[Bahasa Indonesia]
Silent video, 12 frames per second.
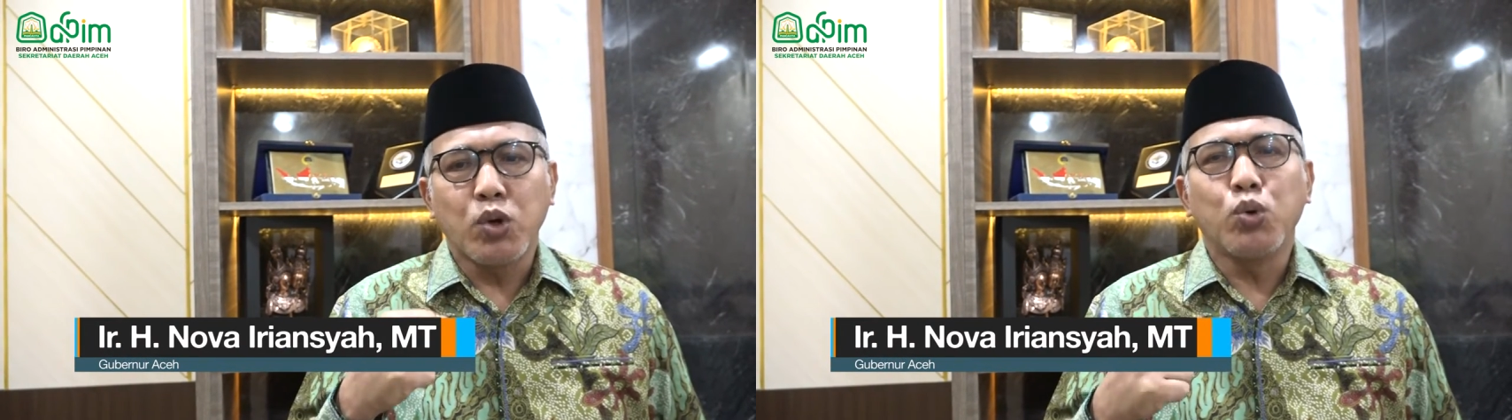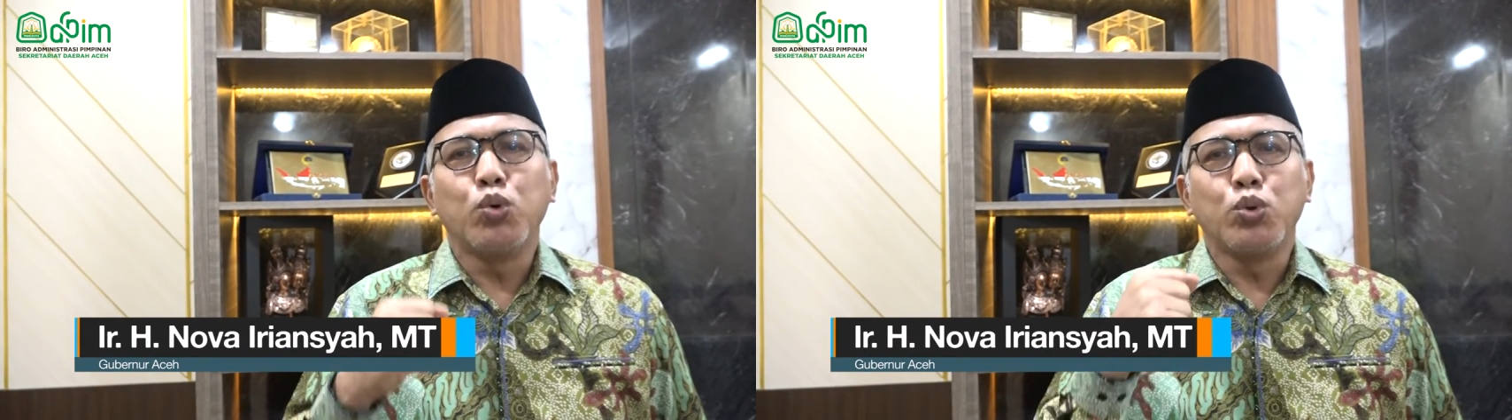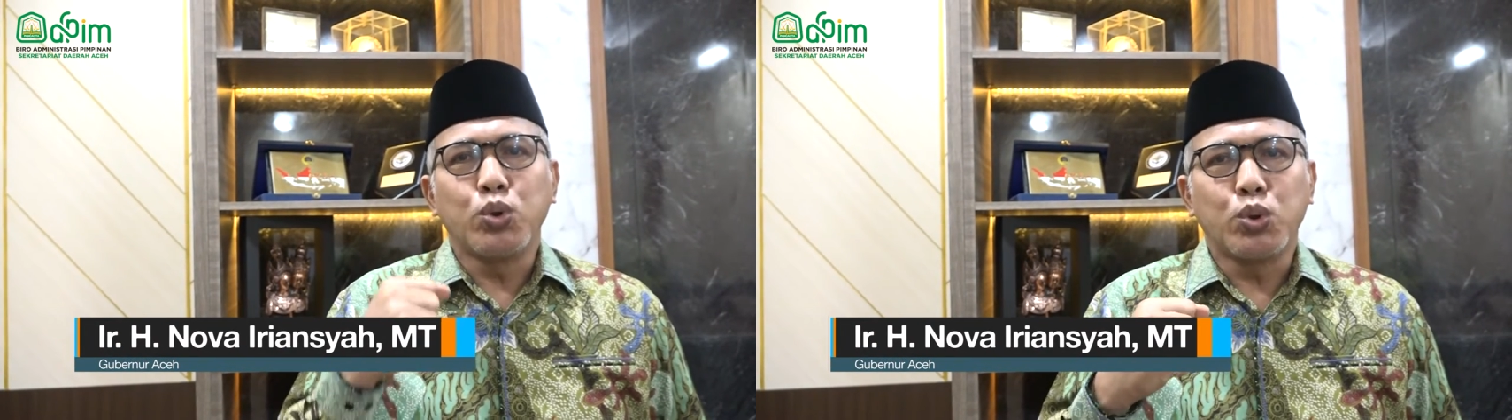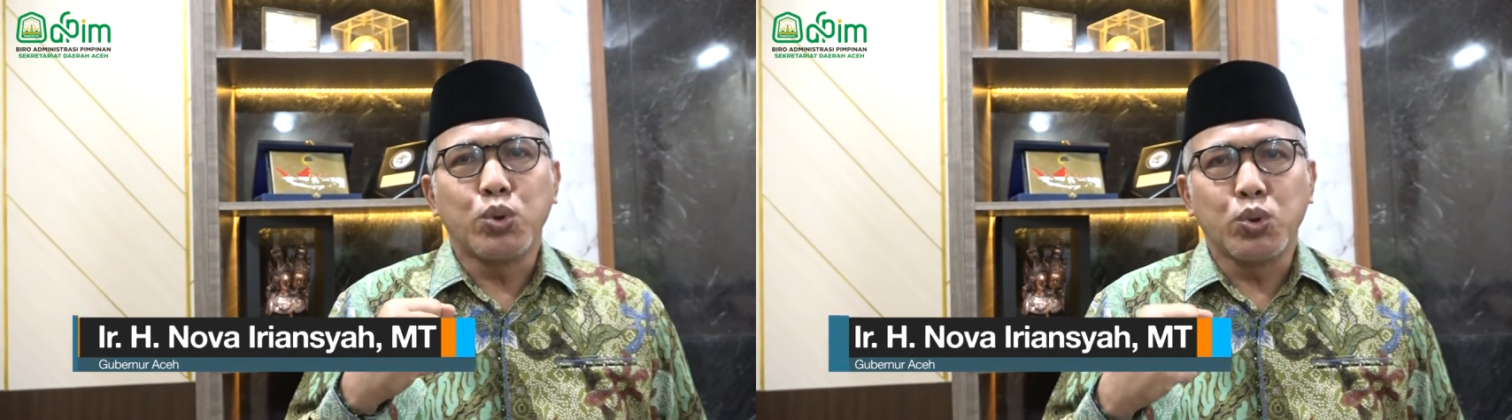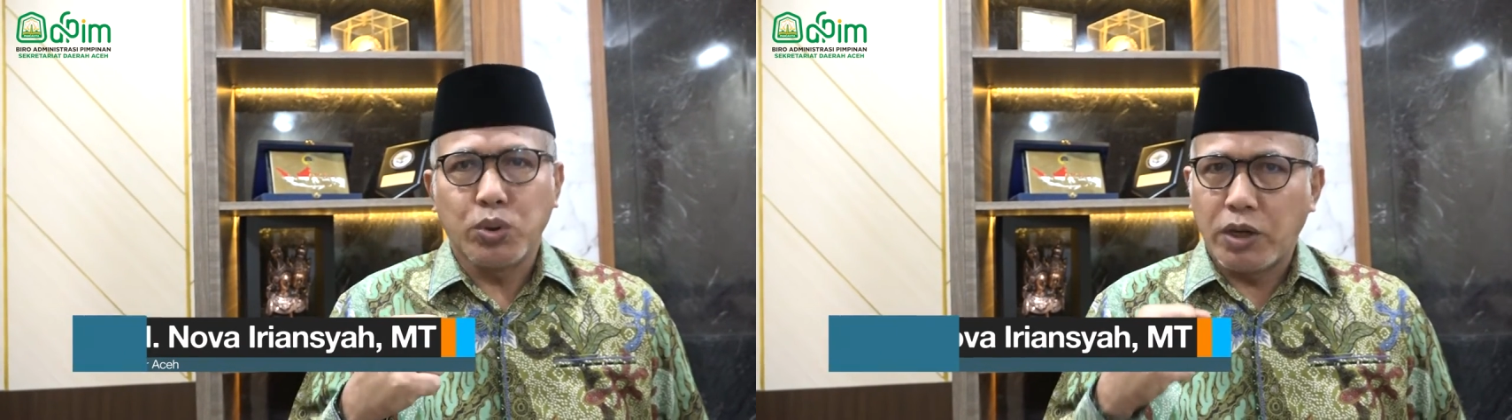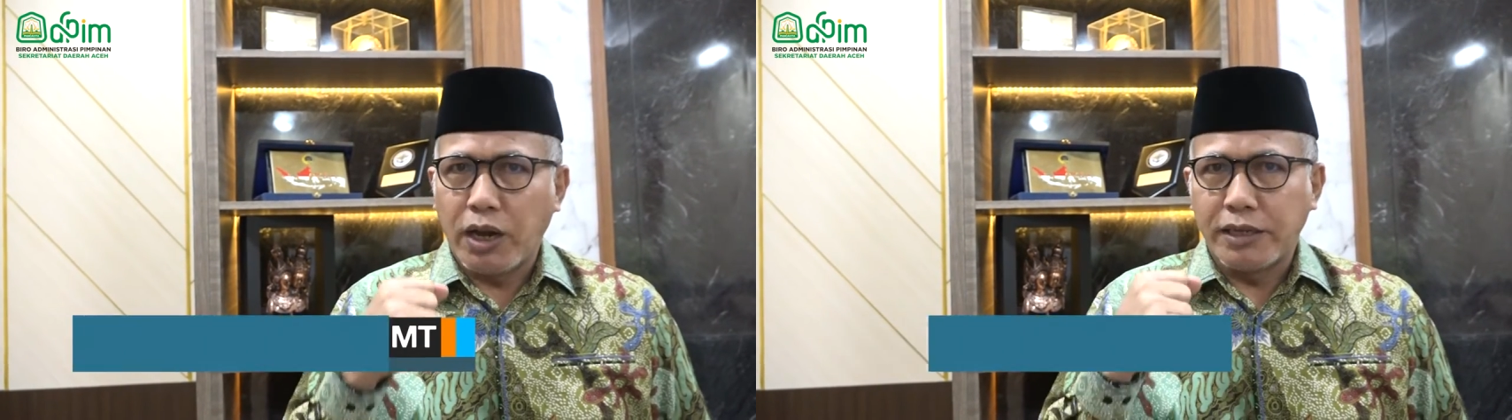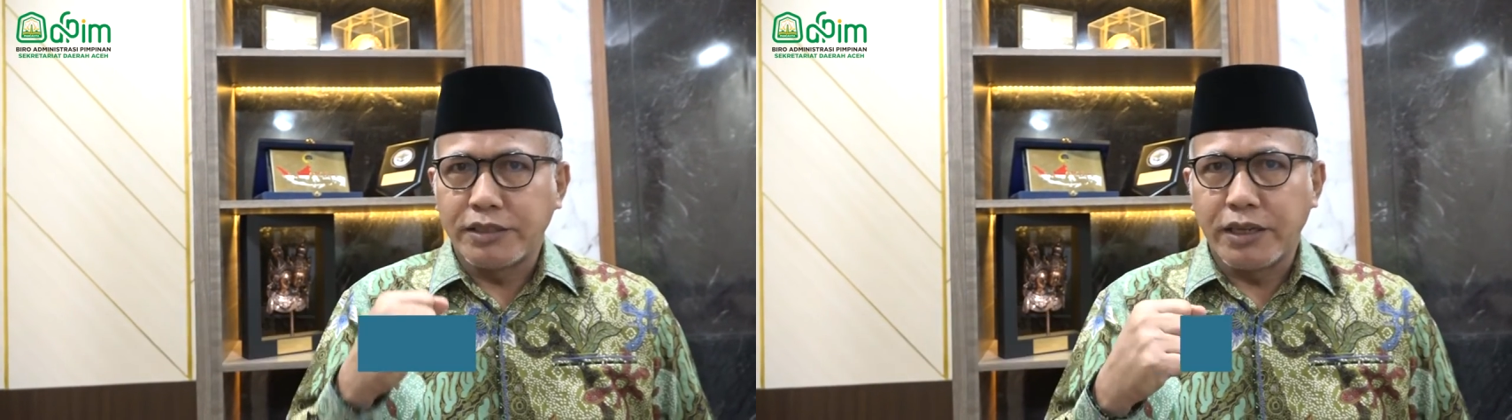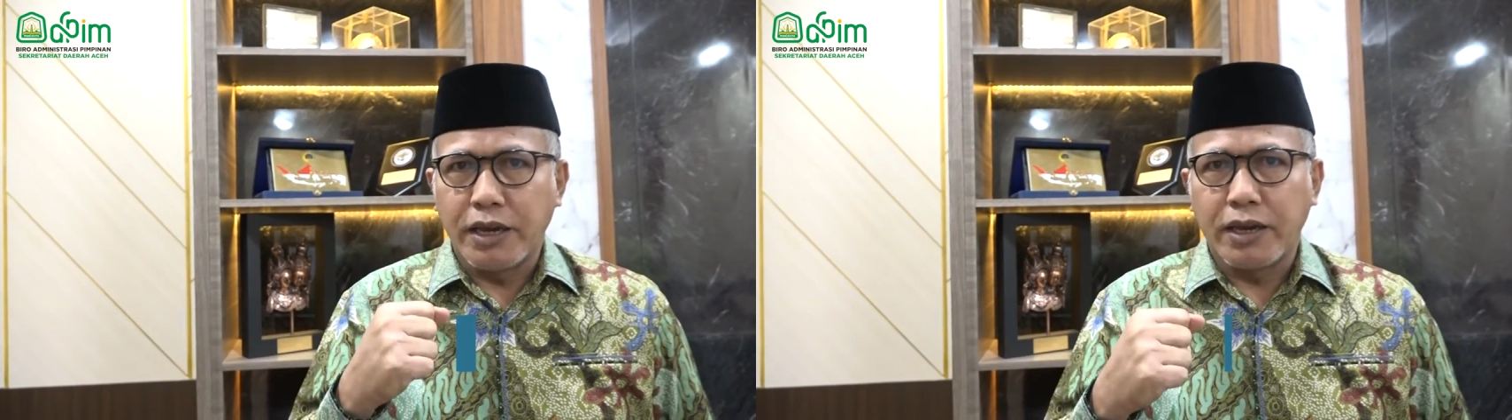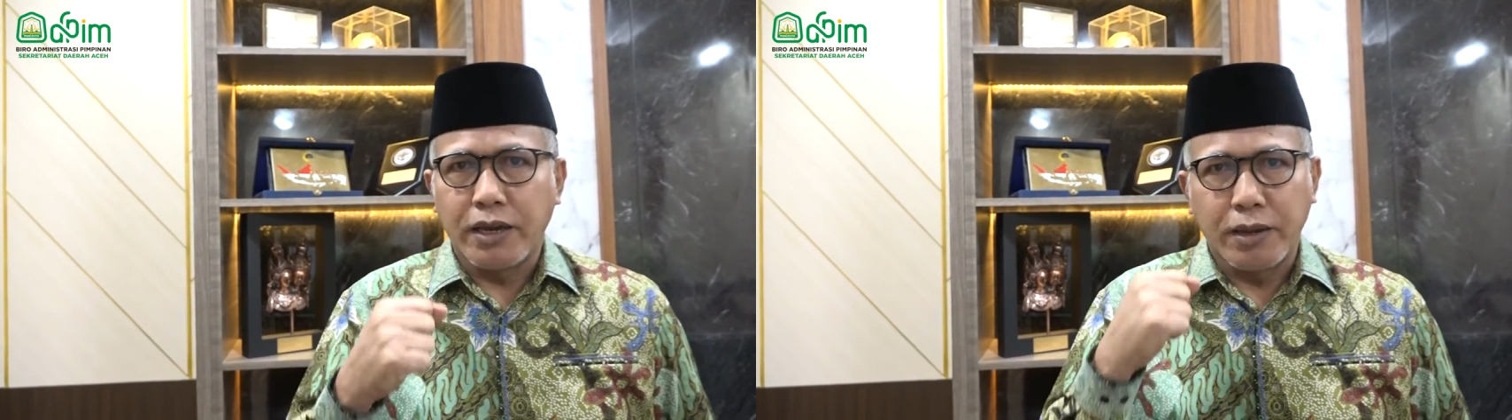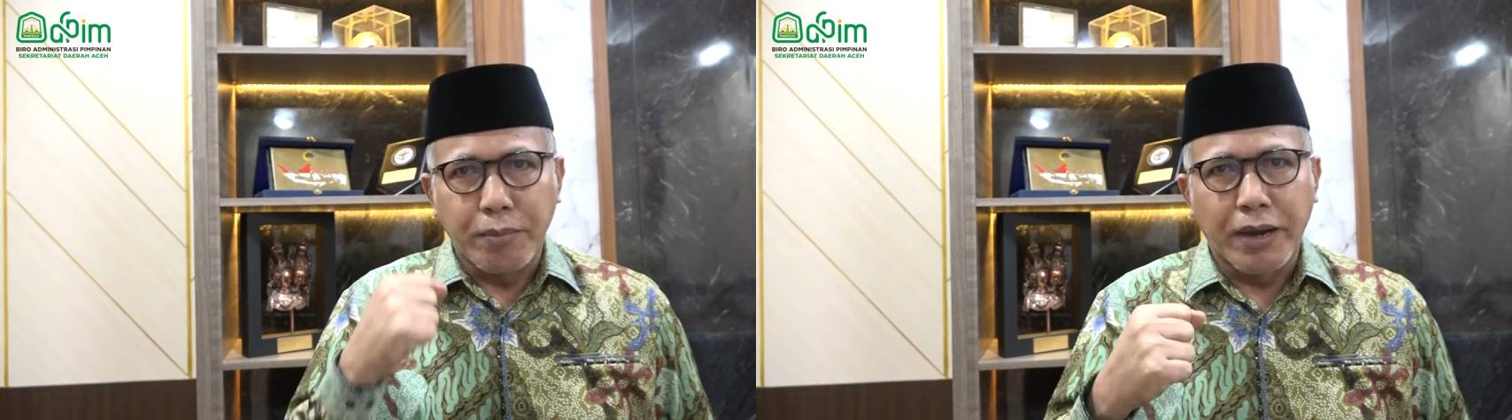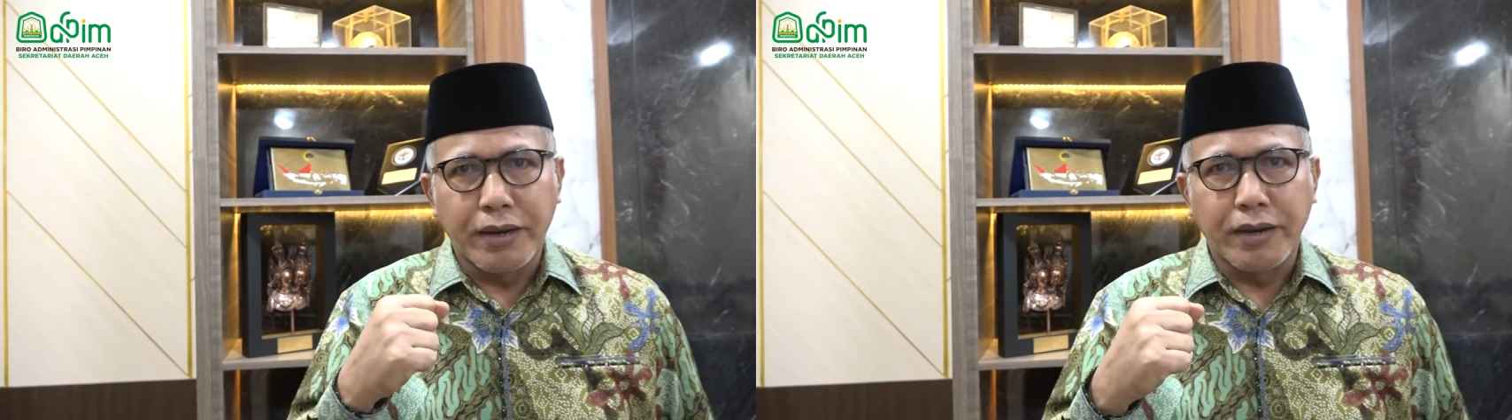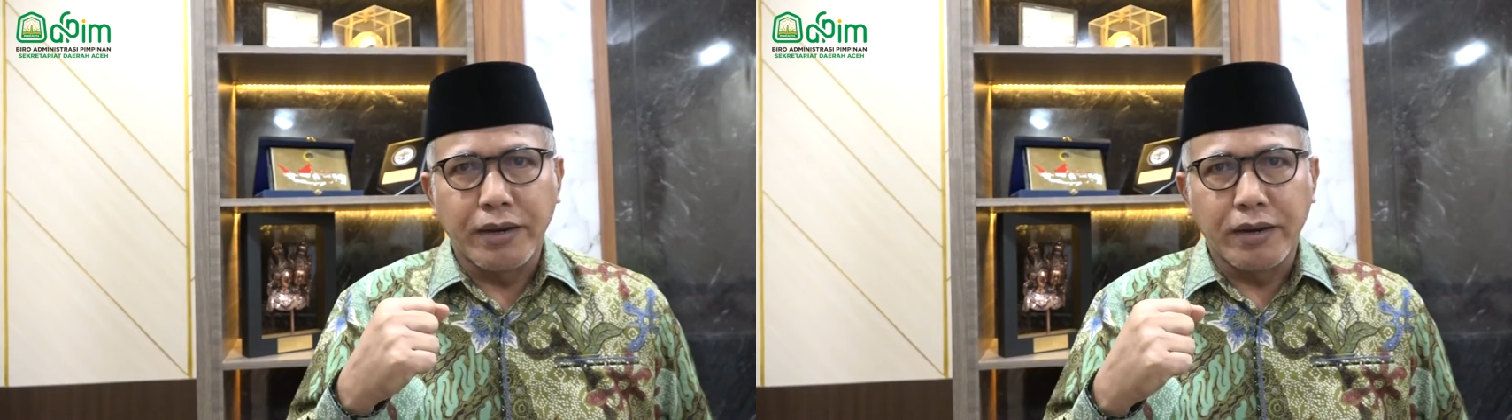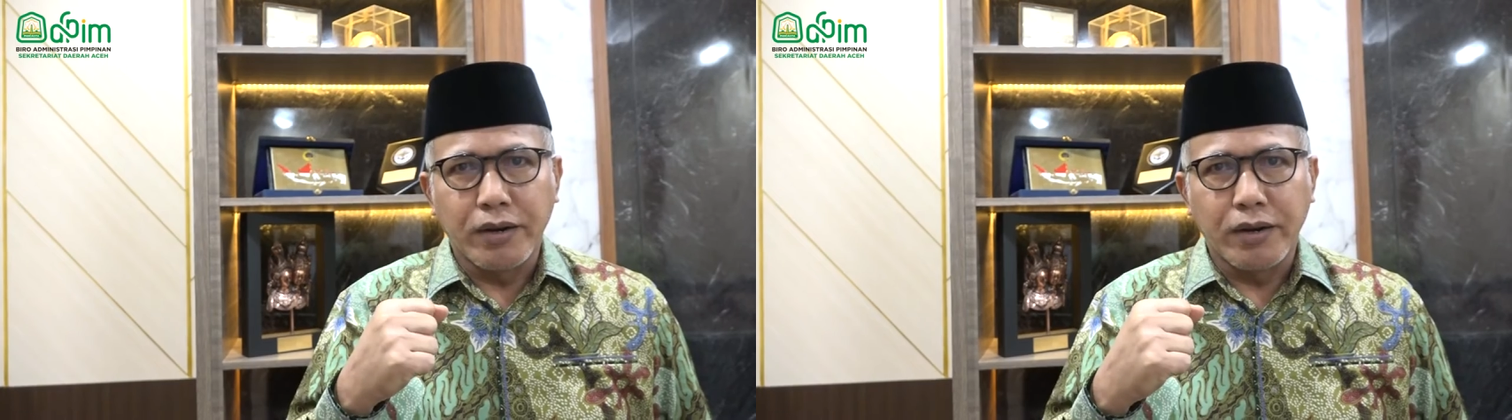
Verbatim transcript: untuk Aceh hebat.